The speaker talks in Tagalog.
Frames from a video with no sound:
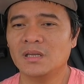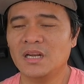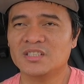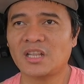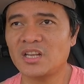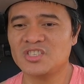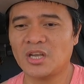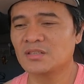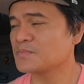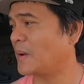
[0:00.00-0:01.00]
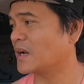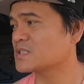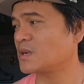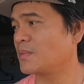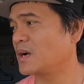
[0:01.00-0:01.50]
electrician para
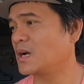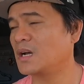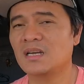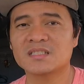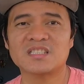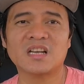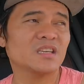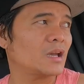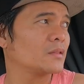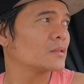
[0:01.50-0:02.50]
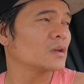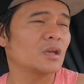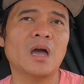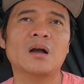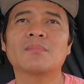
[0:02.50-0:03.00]
sa mga sasakyan
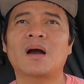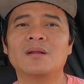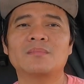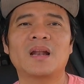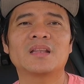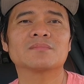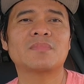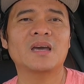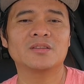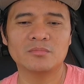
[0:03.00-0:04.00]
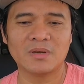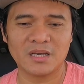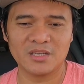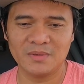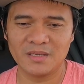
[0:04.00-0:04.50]
eh ang mahal-mahal ng bayad nun
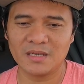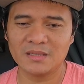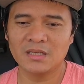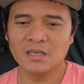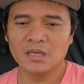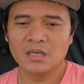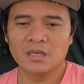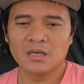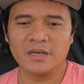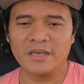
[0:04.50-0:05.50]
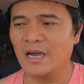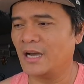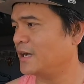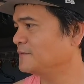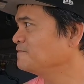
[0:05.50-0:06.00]
mga kaibigan
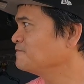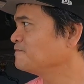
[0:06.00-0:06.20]
kaya